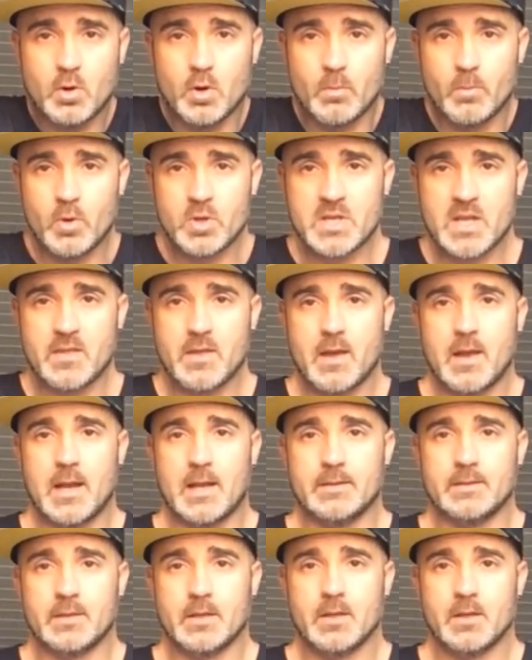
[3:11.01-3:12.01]
hombros hacia
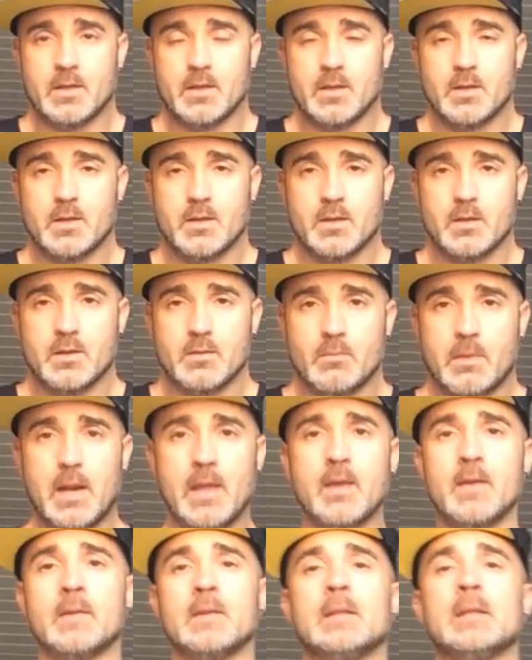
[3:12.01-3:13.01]
adelante,
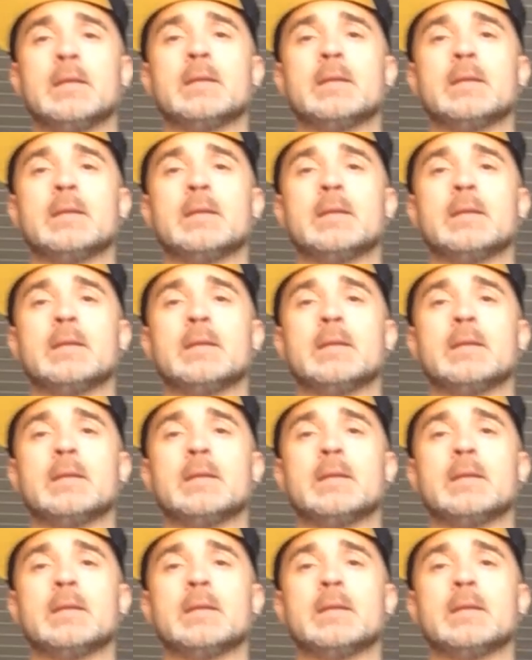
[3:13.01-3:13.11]
¿vale?